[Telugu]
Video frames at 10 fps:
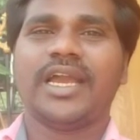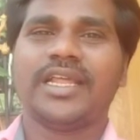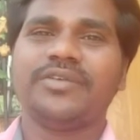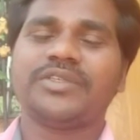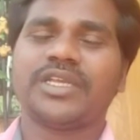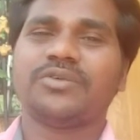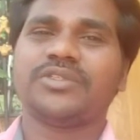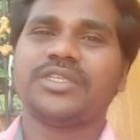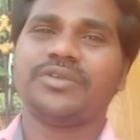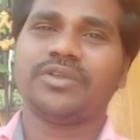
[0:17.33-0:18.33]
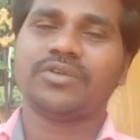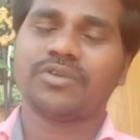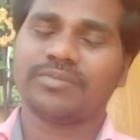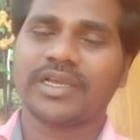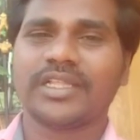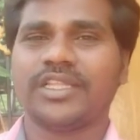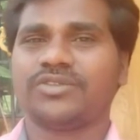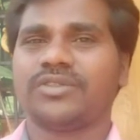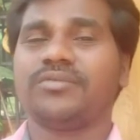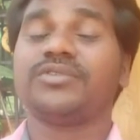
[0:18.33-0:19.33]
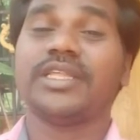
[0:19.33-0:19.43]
అనే విషయాల గురించి వీడియో క్లుప్తంగా తెలుసుకుందాం